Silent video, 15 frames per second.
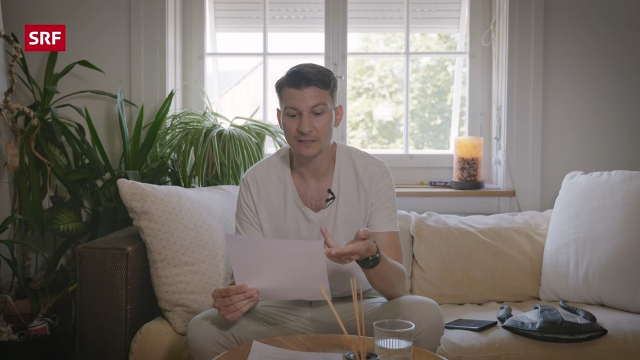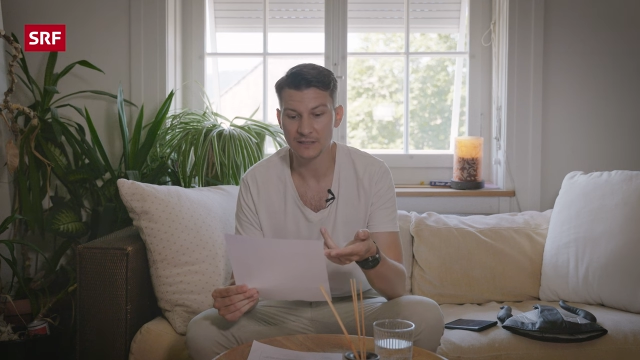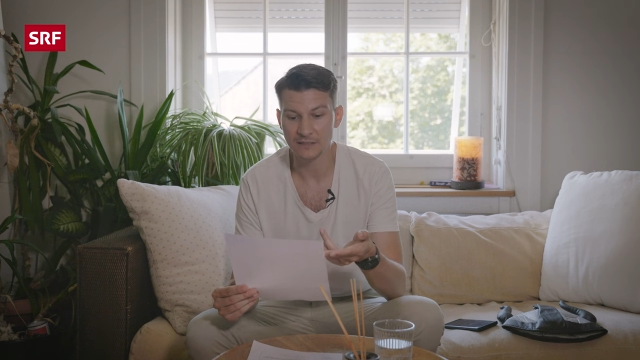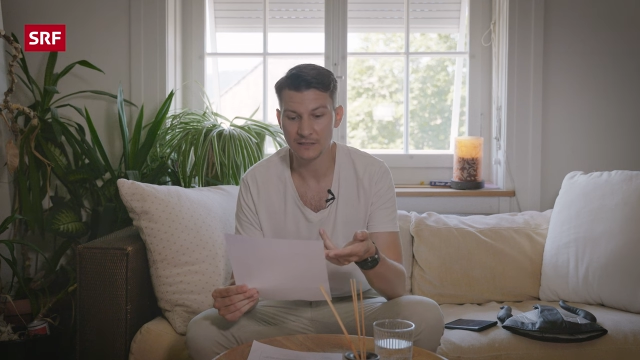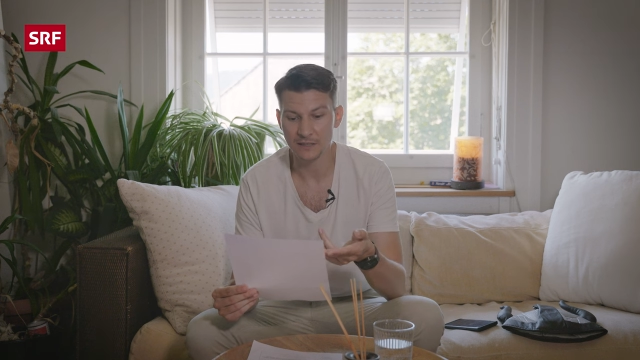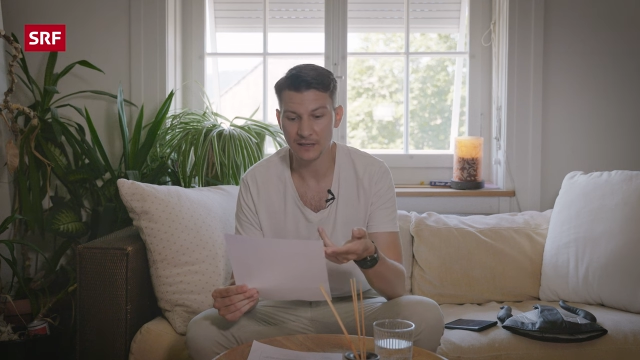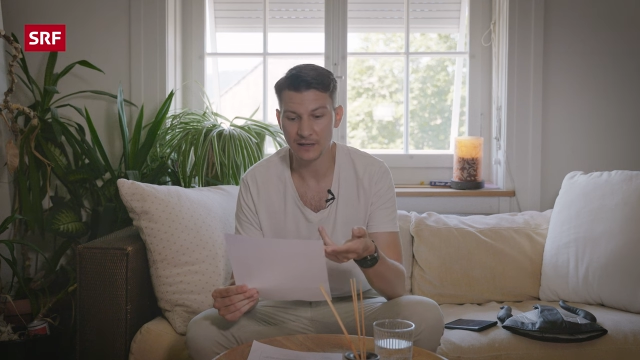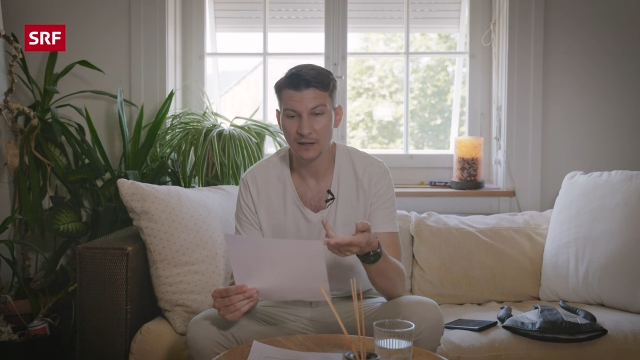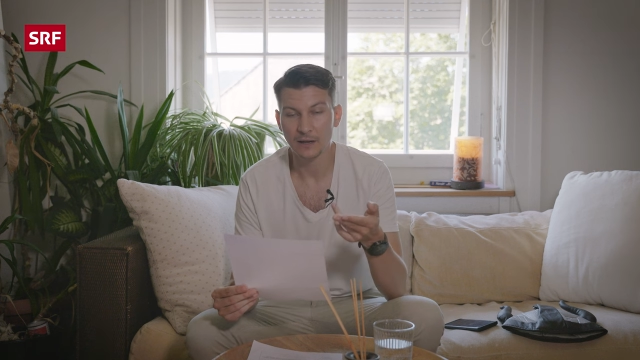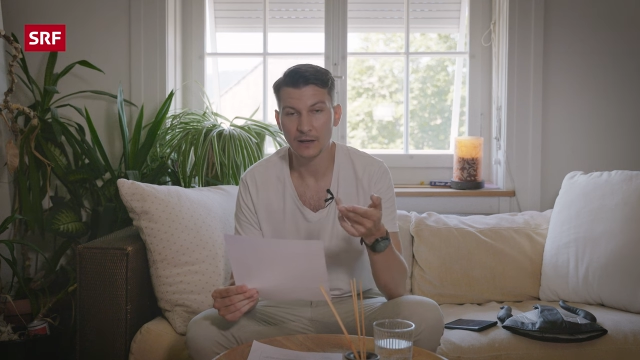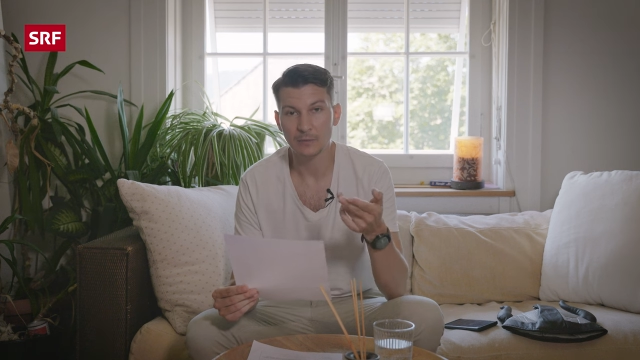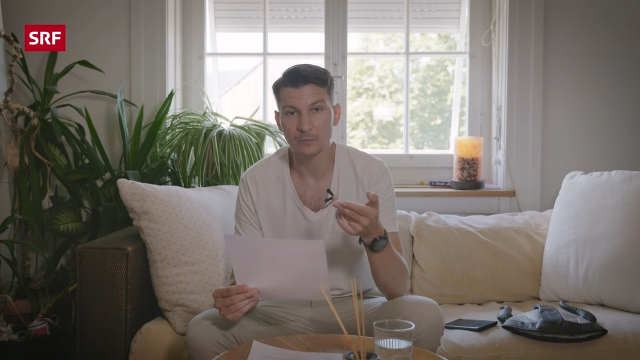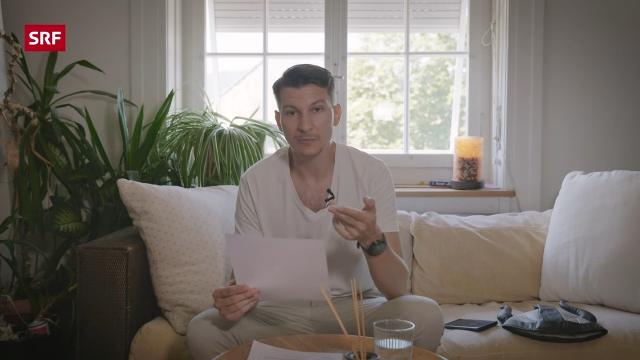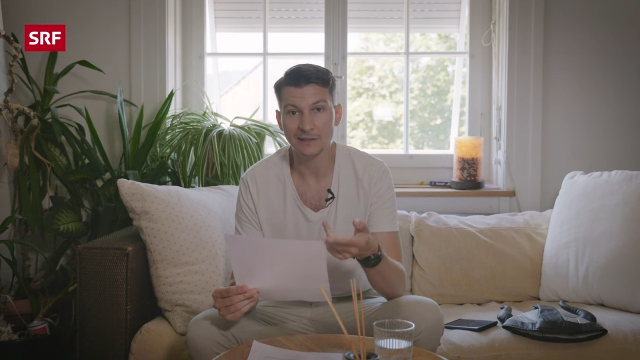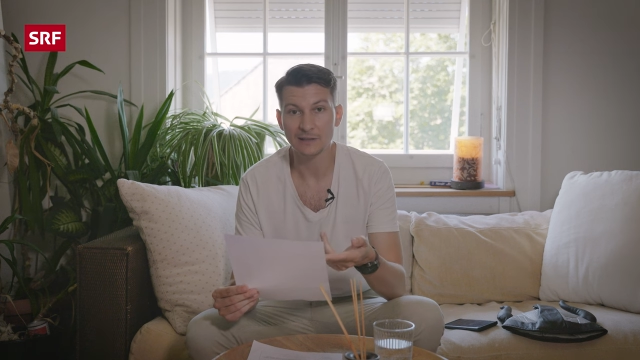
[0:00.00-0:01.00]
dass der
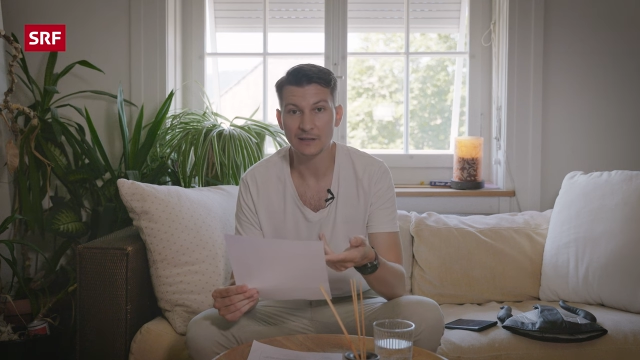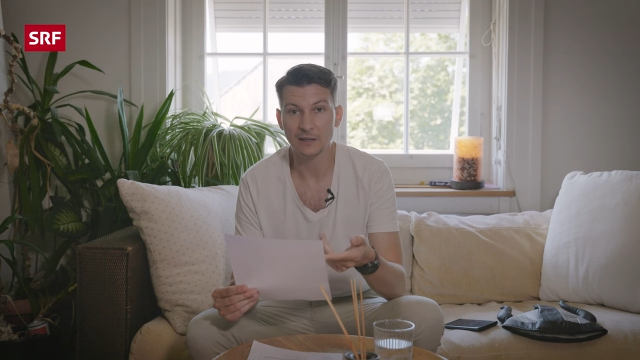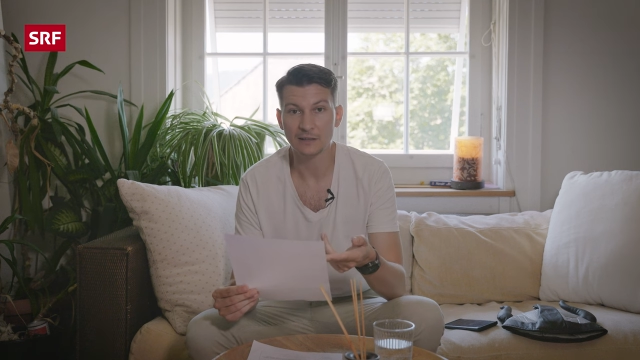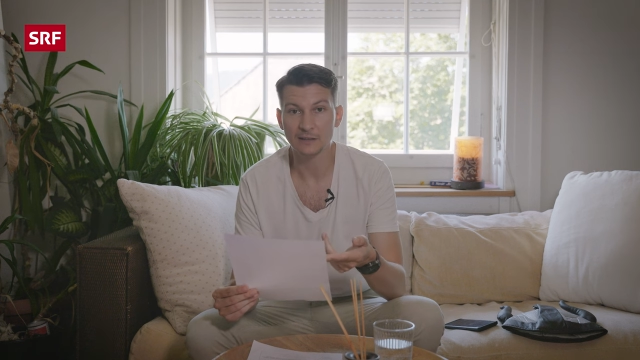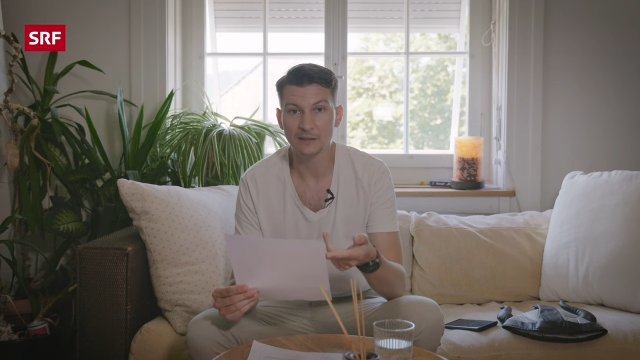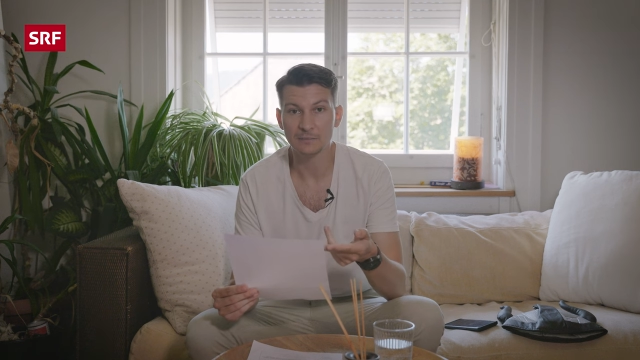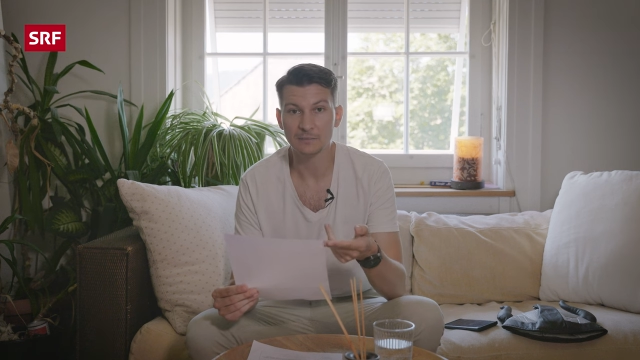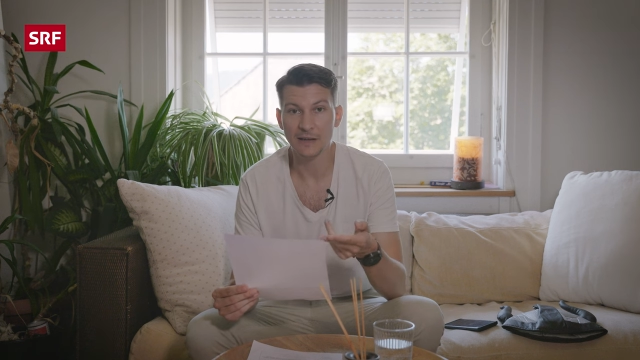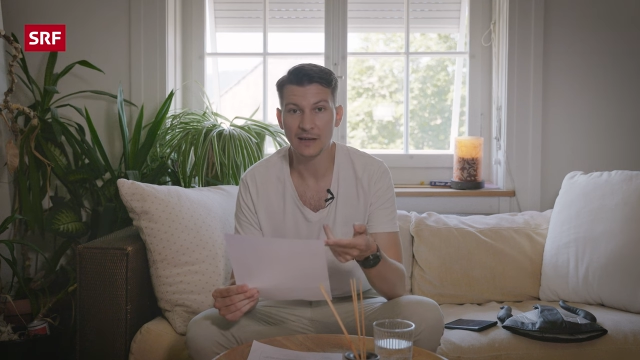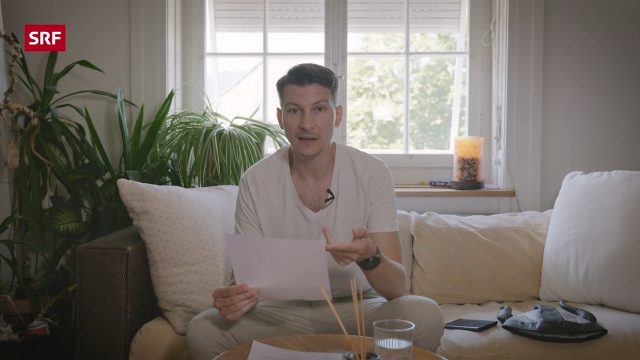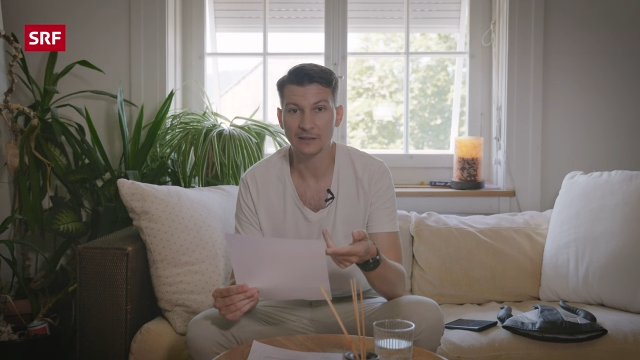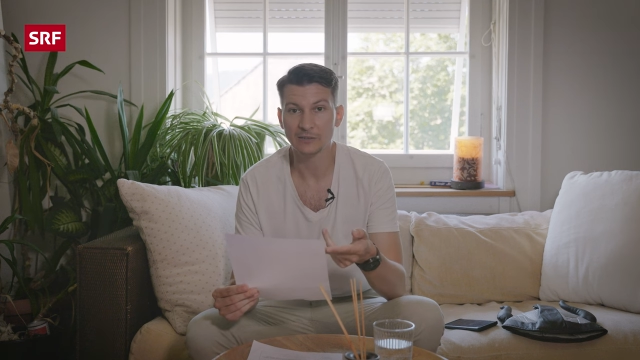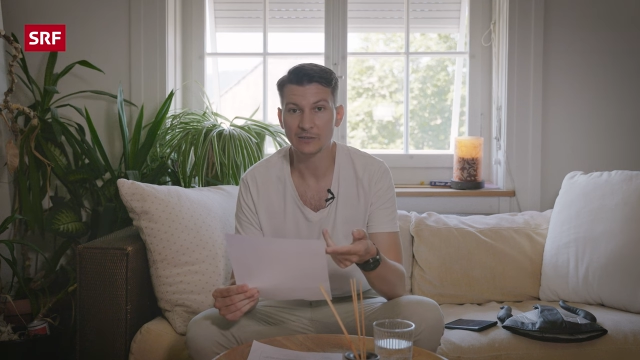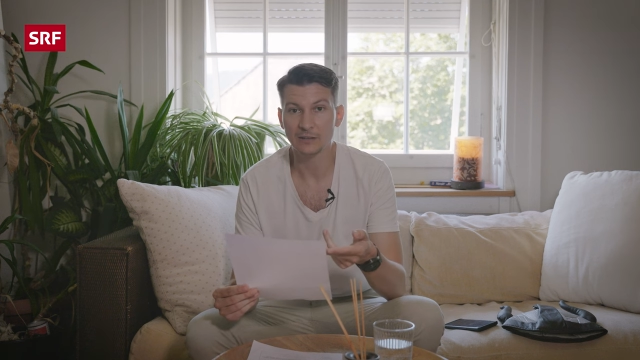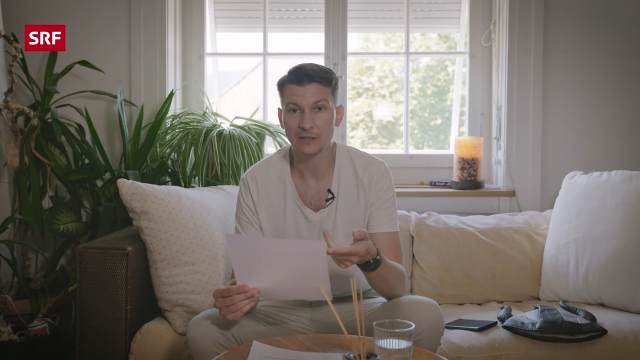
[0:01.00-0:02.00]

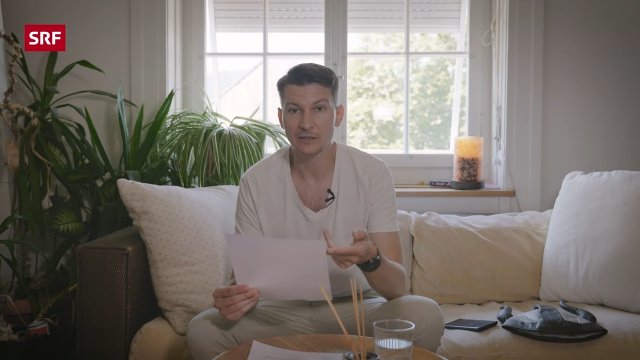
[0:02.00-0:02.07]
Mittelaltermarkt